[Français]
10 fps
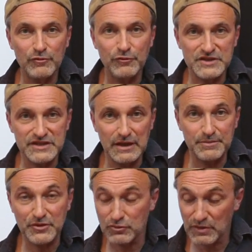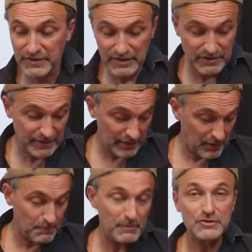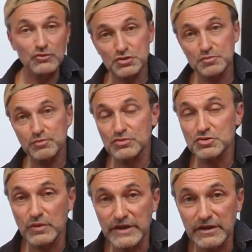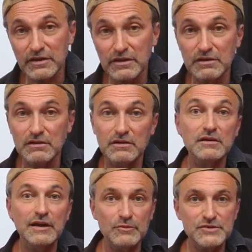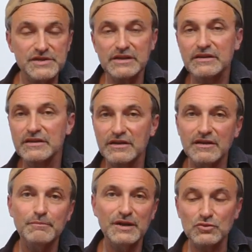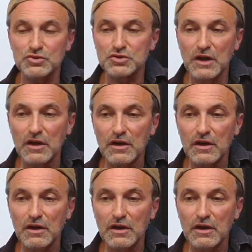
faut-il absolument une guitare manouche pour jouer euh, la musique manouche